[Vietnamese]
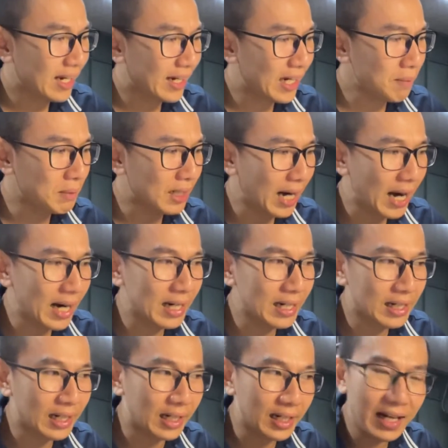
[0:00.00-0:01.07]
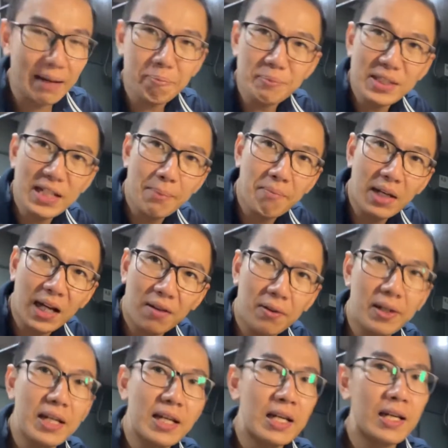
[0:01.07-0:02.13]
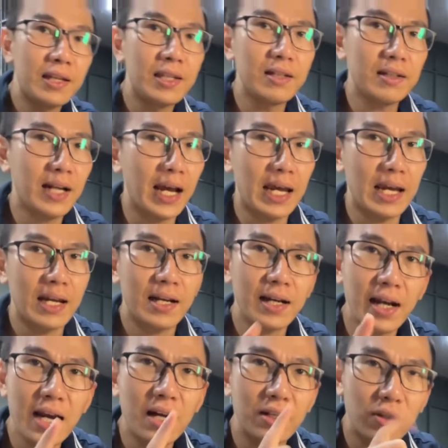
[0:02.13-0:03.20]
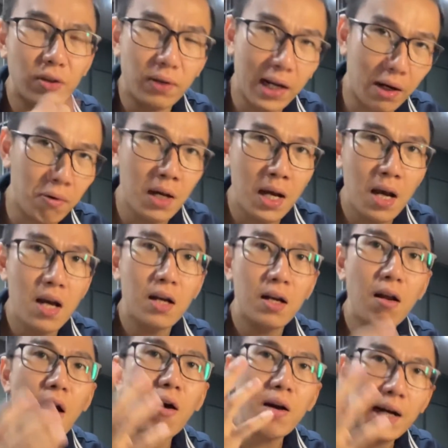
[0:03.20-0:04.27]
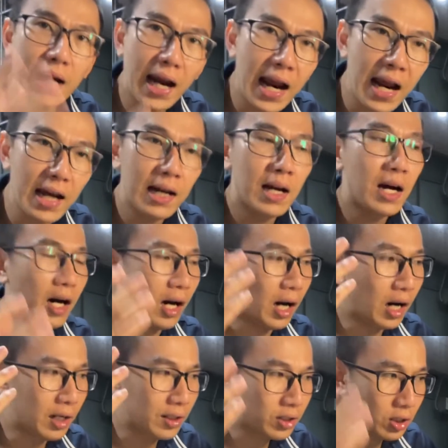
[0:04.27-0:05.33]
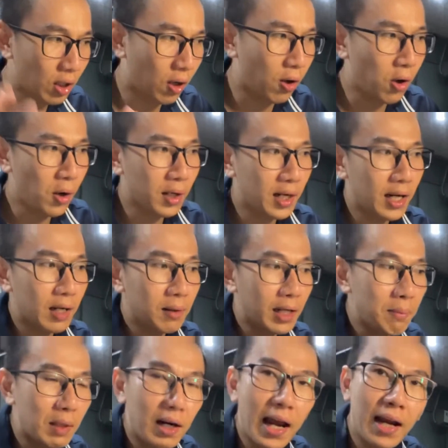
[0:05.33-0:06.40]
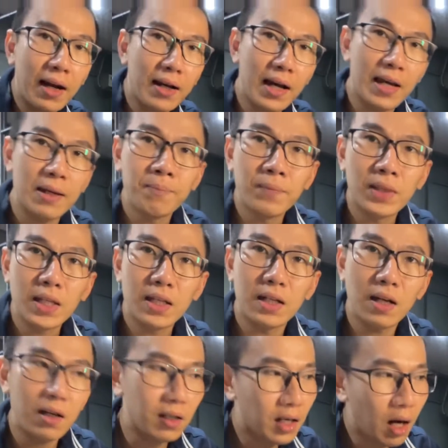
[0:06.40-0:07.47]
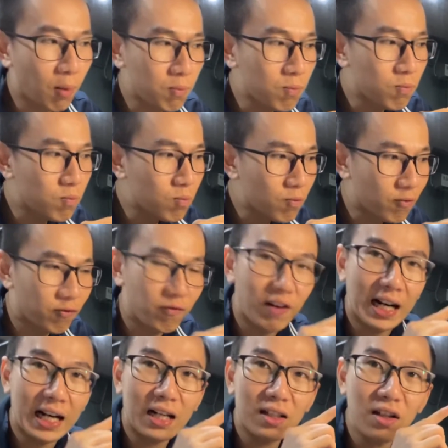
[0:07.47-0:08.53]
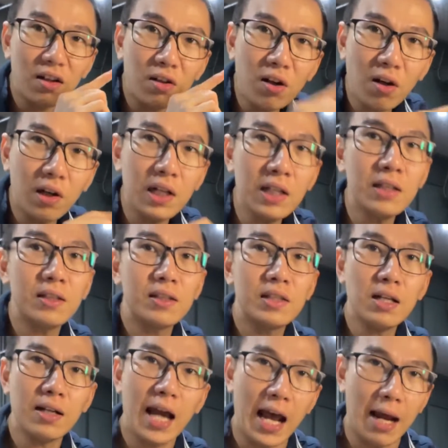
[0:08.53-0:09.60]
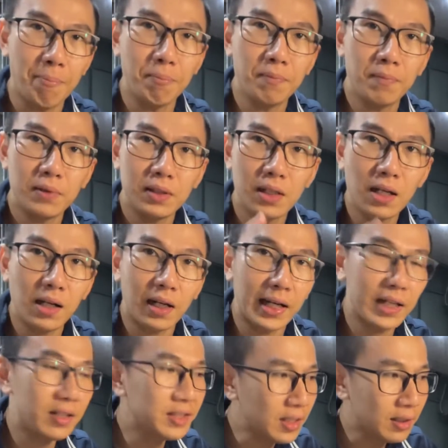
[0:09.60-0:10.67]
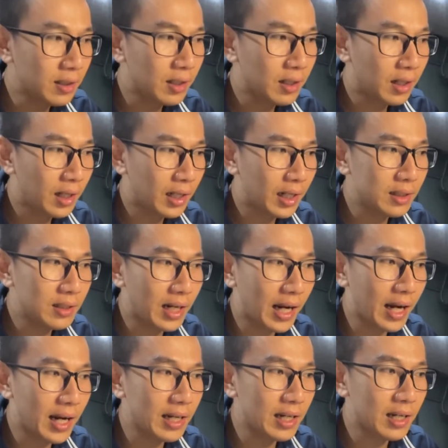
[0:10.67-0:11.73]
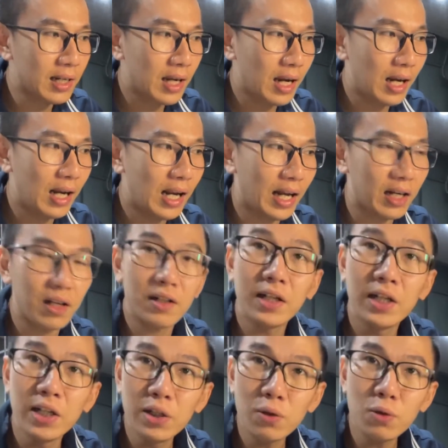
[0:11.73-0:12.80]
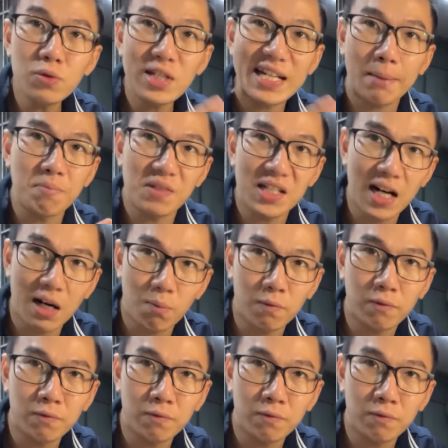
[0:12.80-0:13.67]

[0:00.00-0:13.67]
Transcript: cái bữa ăn cỡ 500 calorie như thế này nó khác ở chỗ nào nó khác ở chỗ cái bữa ăn này nó không và nó rất ít chất đạm đó là cái thứ nhất cái thứ hai á, là nó thiếu trầm trọng